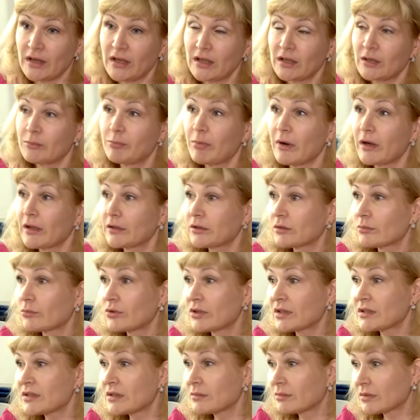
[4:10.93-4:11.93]
И поэтому,
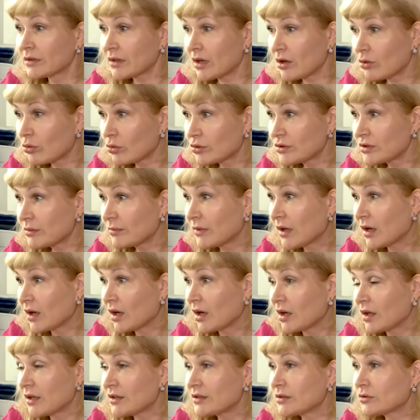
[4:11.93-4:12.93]
если мы находим
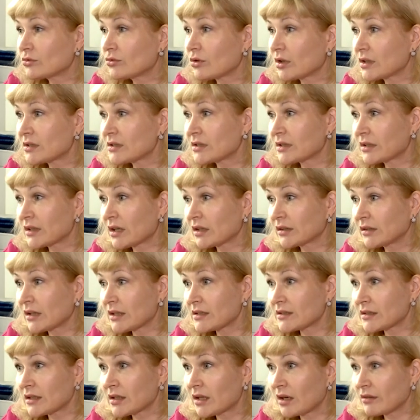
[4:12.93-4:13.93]
ситуации, когда
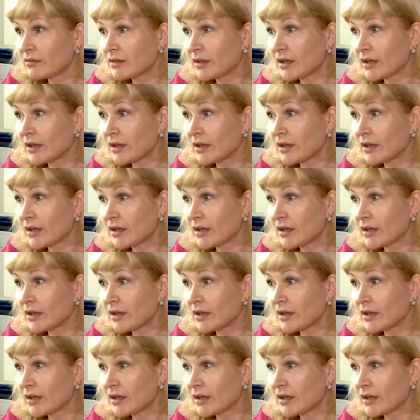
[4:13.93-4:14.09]
страховые